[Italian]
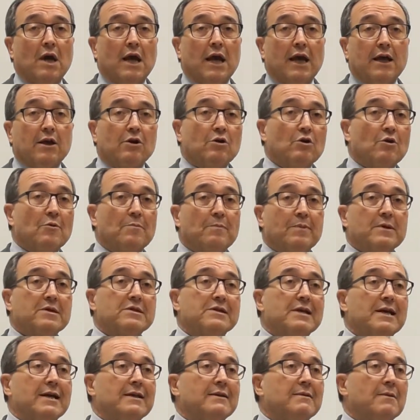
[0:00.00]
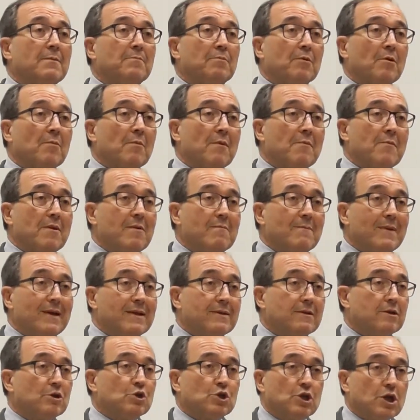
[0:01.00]
Erano presenti
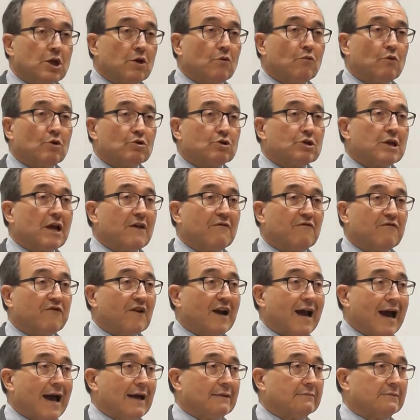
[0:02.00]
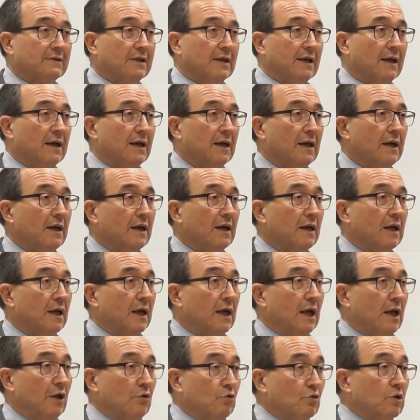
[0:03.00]
probabilmente 5 o 6 frati,
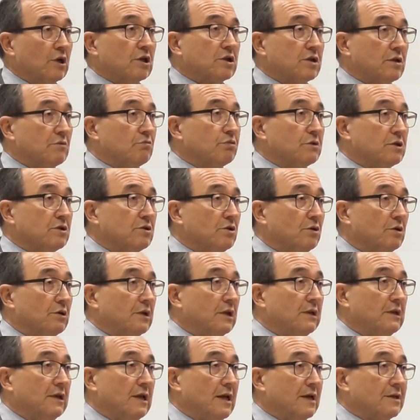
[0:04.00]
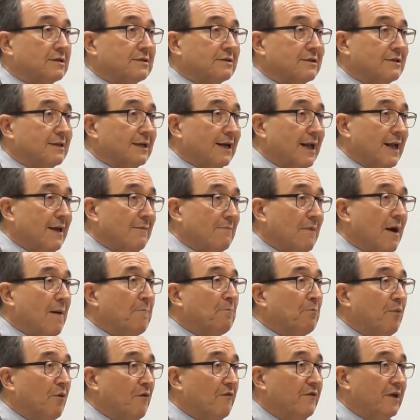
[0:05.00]
in una situazione di estrema
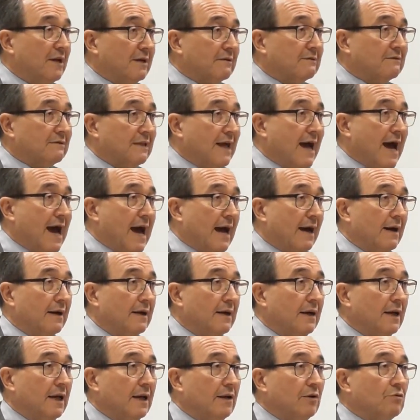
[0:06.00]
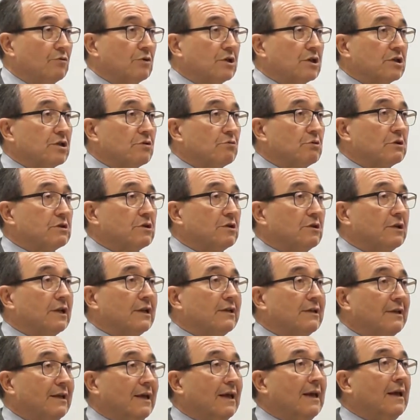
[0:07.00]
povertà, in una
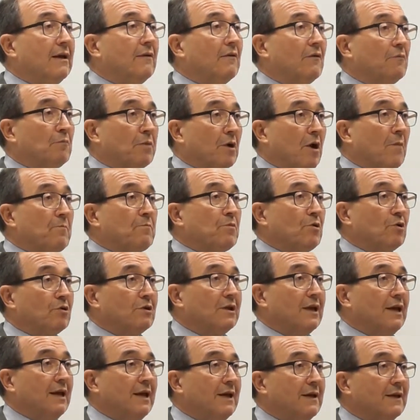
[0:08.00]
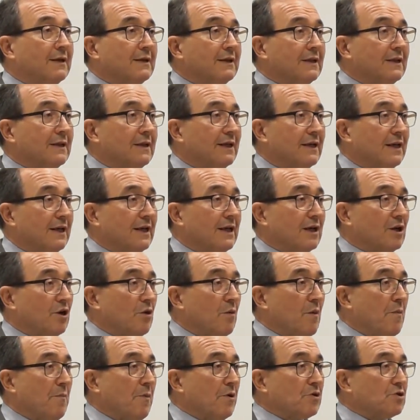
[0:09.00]
situazione di, proprio di, eh,
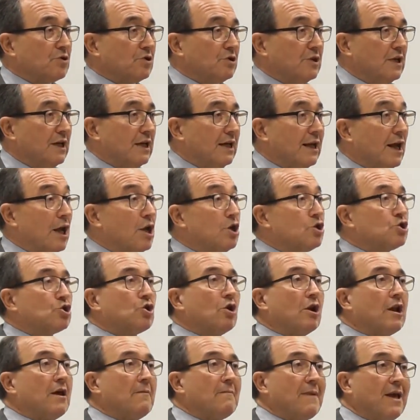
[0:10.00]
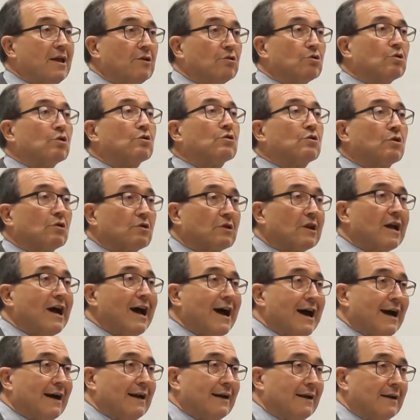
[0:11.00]
come posso dire, isolamento
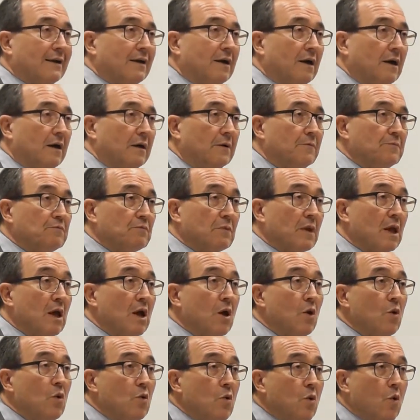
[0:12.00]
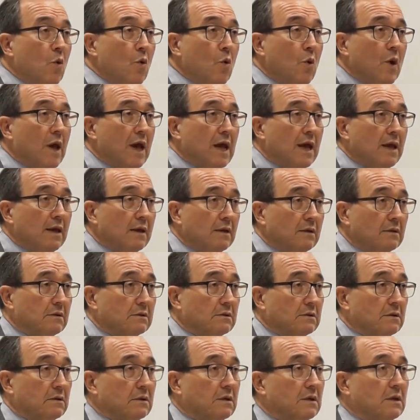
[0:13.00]
totale. No? Lui,
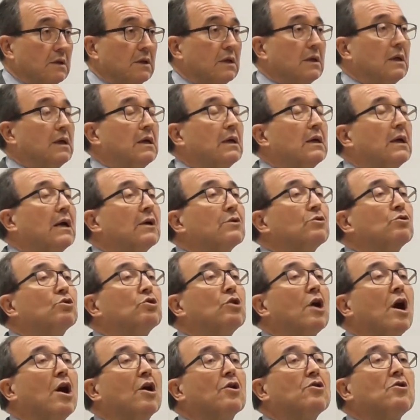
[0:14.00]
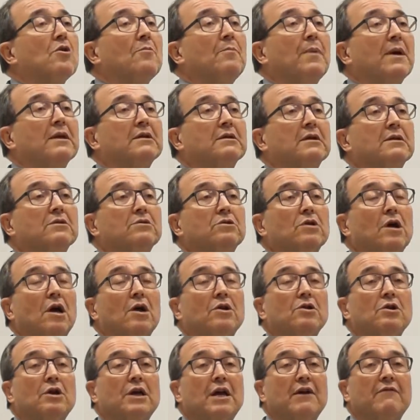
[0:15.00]
eh, Antonio, padre
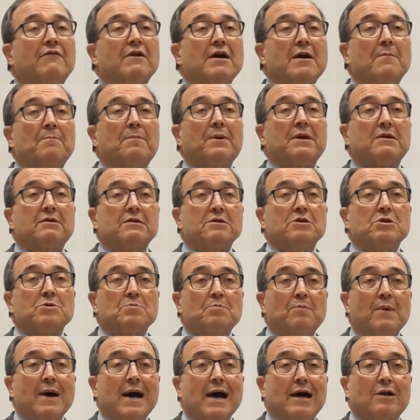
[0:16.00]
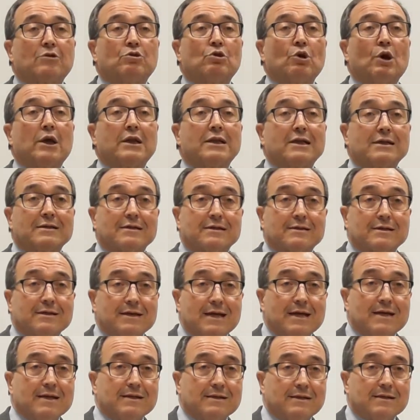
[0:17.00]
Antonio, che aveva partecipato ad
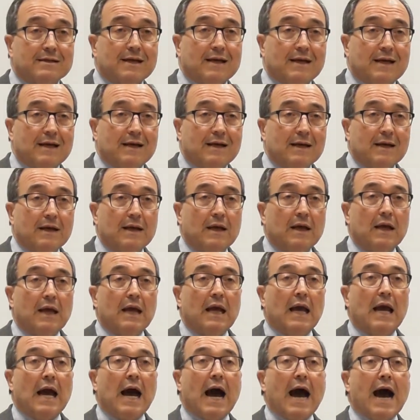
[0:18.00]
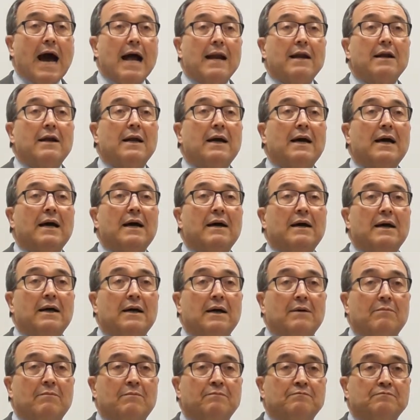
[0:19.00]
Assisi al...
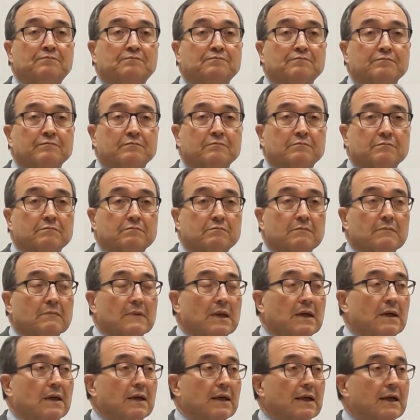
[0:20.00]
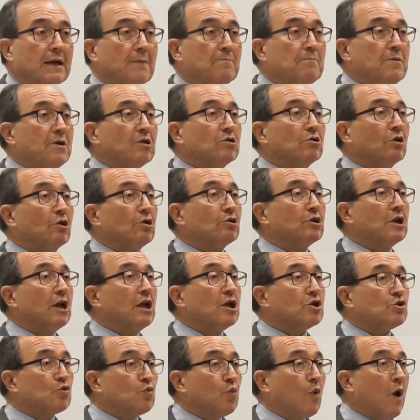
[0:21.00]
Ehm, al capitolo
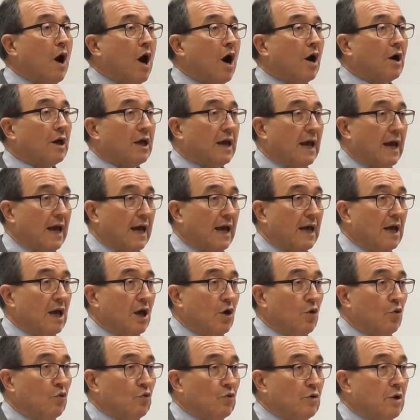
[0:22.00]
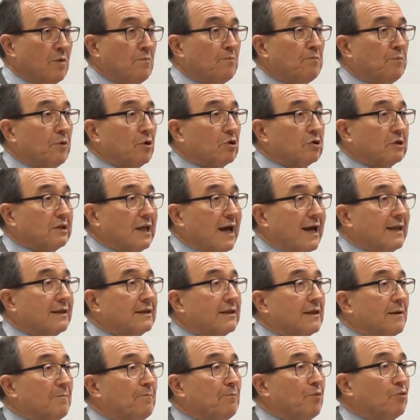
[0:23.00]
delle stuoie, un
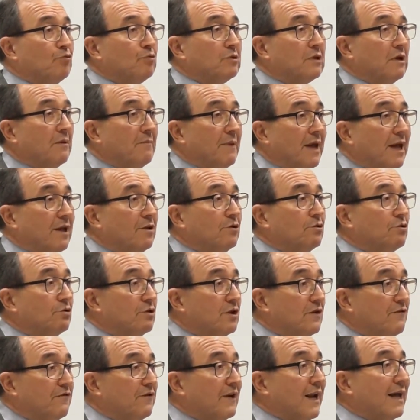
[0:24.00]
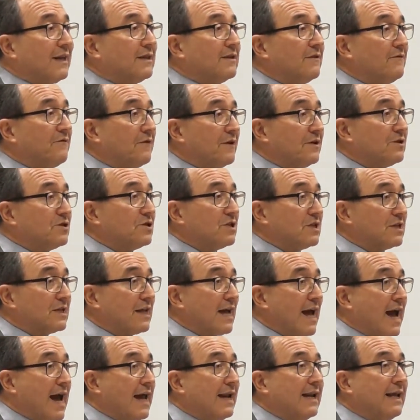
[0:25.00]
importante appuntamento di frati
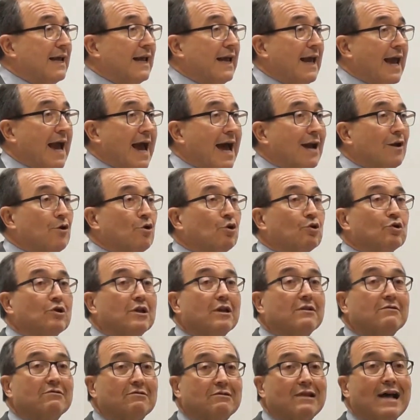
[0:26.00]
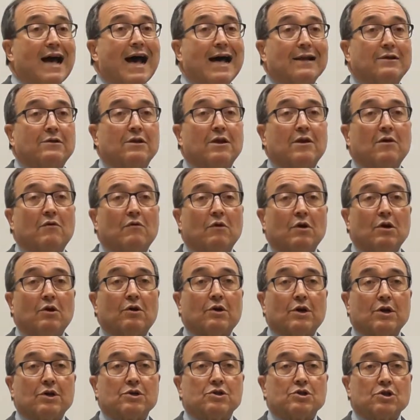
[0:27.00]
francescani che hanno dettato in
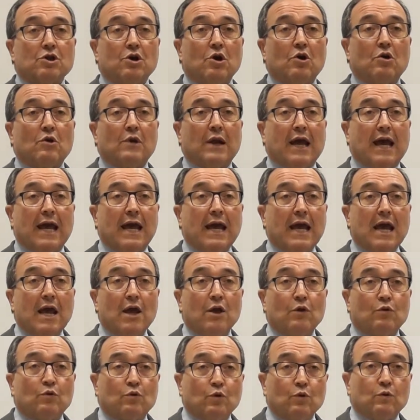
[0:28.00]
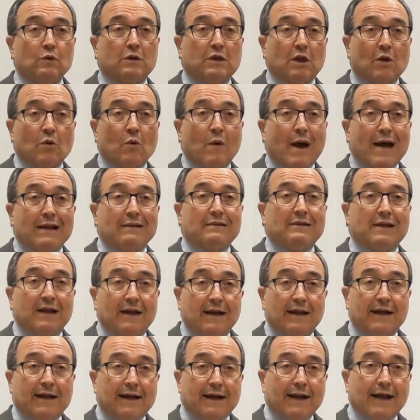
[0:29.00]
quell'occasione tutte quante
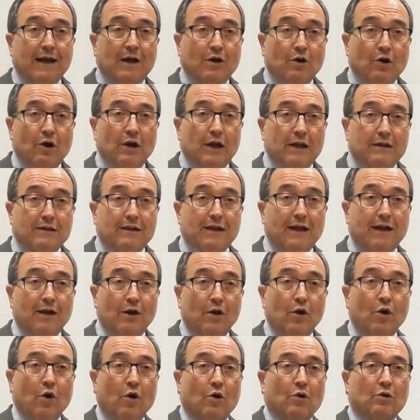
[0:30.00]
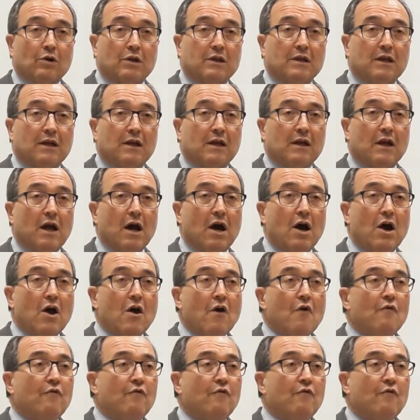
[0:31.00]
le regole dell'ordine, no?